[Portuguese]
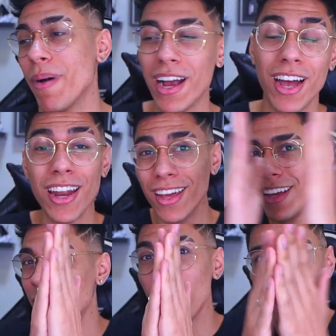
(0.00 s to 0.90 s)
bacana,
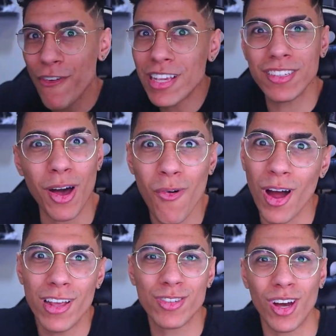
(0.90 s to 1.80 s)
perfeição,
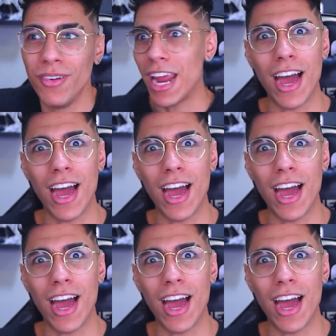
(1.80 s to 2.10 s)
olha só. Tá